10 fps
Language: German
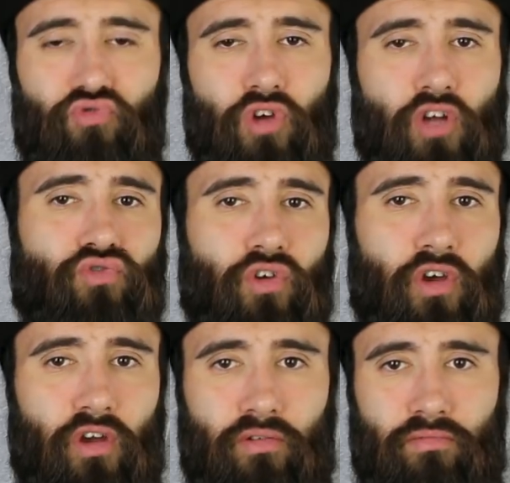ganz
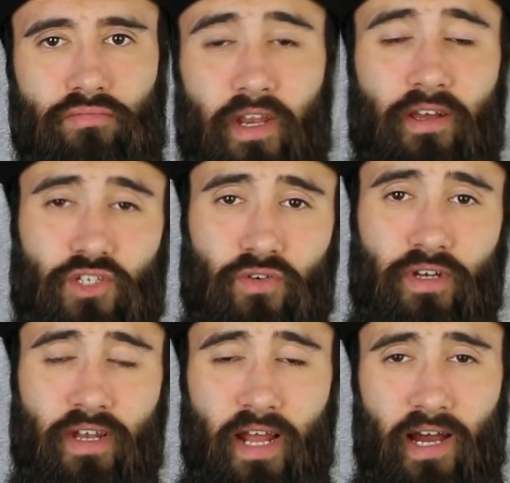okay. Wenige
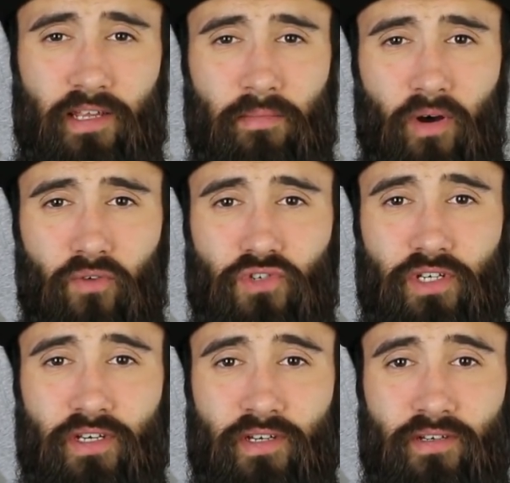Stunden nach dem
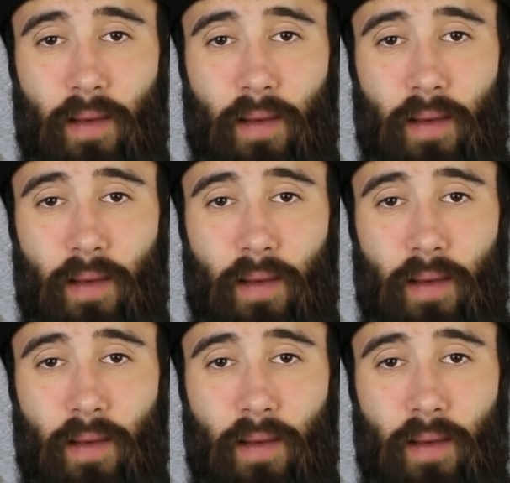Aufstehen